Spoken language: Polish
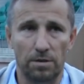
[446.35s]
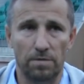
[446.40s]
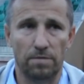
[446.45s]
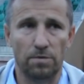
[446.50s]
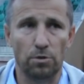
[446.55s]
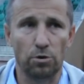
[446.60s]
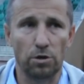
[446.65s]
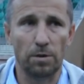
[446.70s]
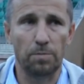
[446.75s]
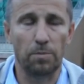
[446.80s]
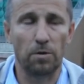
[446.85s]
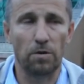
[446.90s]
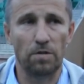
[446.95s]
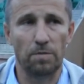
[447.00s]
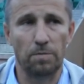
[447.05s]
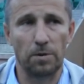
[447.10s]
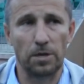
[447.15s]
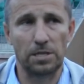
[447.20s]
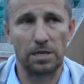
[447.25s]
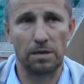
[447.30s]
W drugiej połowie
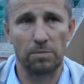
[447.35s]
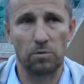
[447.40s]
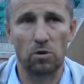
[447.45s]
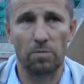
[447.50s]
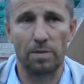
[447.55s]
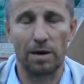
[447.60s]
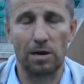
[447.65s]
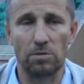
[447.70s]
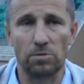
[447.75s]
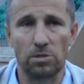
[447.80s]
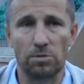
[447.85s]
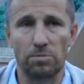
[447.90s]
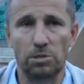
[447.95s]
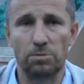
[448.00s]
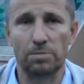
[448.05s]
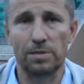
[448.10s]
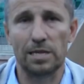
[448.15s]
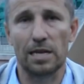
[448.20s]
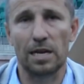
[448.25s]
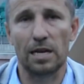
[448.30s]
powiedziałem chłopakom,
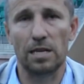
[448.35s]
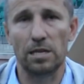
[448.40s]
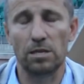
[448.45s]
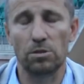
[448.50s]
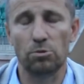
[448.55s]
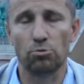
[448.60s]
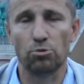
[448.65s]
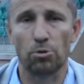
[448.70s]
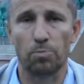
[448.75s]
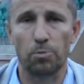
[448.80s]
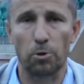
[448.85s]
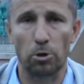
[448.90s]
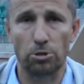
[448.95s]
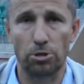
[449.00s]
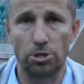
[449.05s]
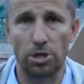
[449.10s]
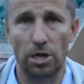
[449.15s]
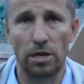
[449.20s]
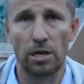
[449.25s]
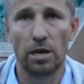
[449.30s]
żebyśmy zagrali dużo
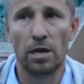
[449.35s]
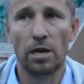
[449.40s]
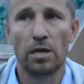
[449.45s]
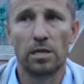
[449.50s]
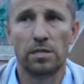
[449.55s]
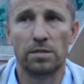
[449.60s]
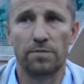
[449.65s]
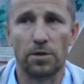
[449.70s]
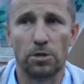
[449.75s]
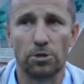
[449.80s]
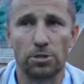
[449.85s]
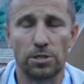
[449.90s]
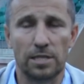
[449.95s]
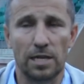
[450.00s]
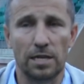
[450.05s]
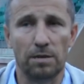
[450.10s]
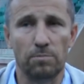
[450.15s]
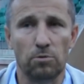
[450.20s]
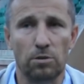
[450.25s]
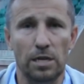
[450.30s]
prościej z
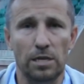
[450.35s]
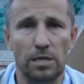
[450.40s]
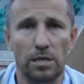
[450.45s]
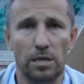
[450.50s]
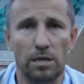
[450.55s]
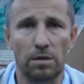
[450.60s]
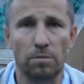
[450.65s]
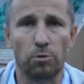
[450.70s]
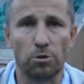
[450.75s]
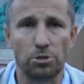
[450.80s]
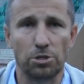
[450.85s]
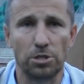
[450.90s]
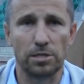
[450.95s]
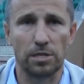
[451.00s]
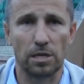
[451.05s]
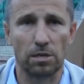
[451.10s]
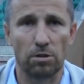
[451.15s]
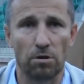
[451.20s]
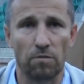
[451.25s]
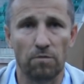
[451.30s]
wykorzystaniem tutaj e, bocznych
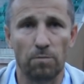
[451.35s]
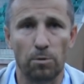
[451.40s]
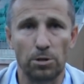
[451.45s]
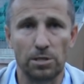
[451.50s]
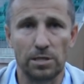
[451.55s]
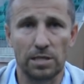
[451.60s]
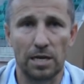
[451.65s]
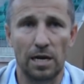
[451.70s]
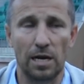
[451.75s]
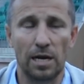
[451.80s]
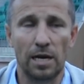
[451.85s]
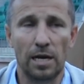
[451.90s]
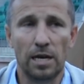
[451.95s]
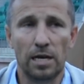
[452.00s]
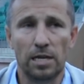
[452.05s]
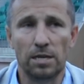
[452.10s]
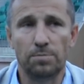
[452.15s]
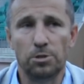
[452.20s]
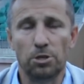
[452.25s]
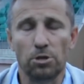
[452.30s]
sektorów boiska
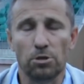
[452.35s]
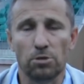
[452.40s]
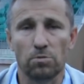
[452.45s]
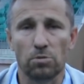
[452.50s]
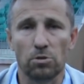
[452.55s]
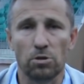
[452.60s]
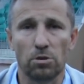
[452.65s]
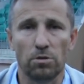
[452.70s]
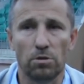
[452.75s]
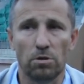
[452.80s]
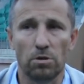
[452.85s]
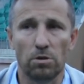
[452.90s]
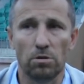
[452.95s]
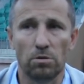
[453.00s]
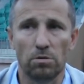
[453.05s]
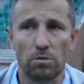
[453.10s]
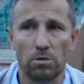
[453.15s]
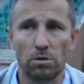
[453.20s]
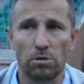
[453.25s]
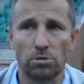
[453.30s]
i przyniosło to
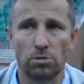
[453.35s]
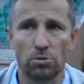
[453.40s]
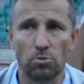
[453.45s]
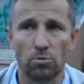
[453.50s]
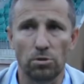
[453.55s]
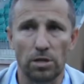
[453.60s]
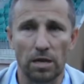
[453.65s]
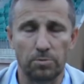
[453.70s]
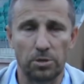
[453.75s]
e, skutek.